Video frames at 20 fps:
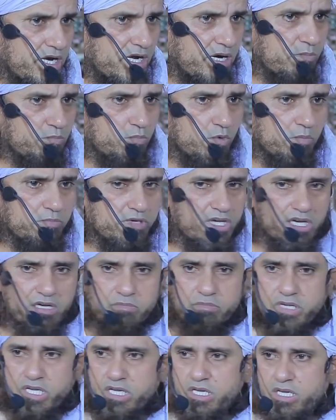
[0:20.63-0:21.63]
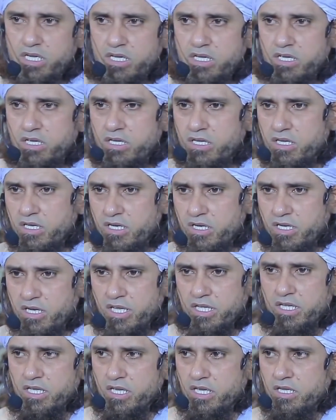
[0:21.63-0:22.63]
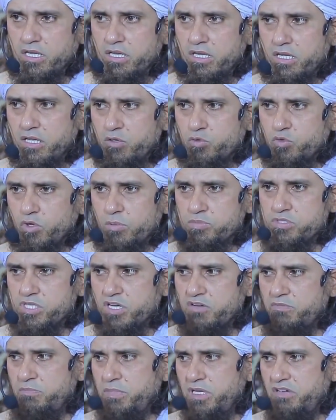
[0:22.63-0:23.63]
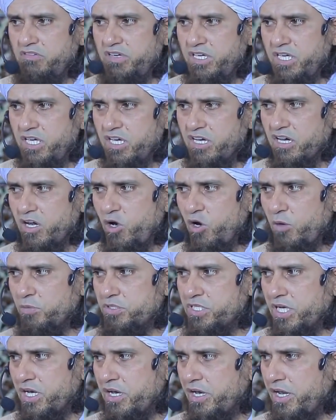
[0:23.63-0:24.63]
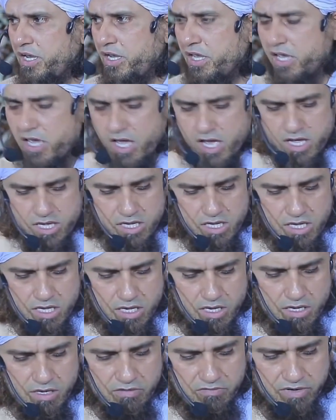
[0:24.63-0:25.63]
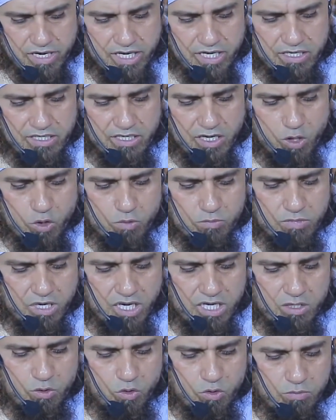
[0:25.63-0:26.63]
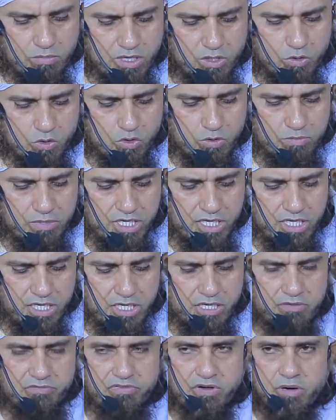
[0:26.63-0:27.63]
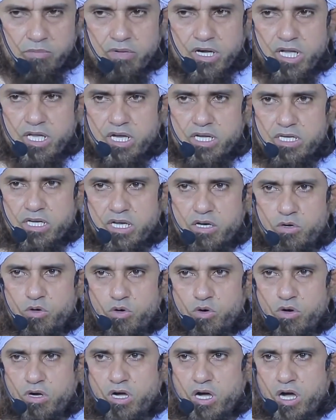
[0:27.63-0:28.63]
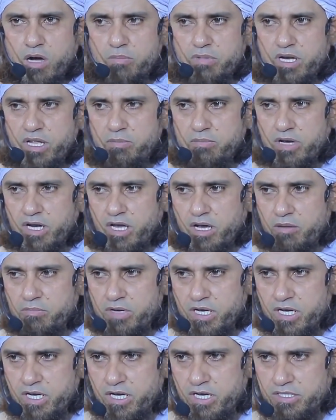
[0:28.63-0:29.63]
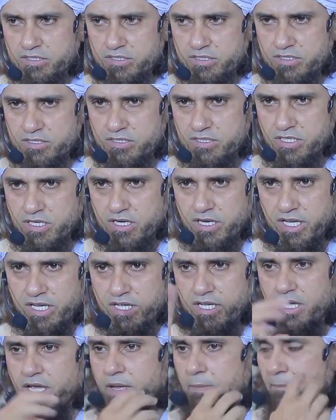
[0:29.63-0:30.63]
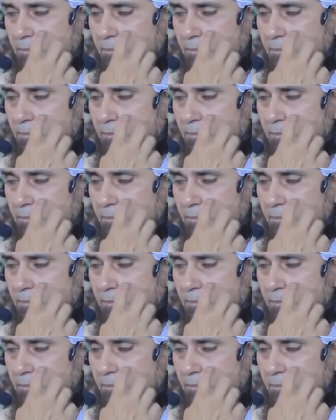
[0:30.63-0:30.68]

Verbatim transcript: बनाना मुमकिन भी नहीं है तो अब सिर्फ बीवी ही का ऑप्शन रह गया है फ़िन गैर मलूमीन फरमाया ये लोग काबिल मलामत नहीं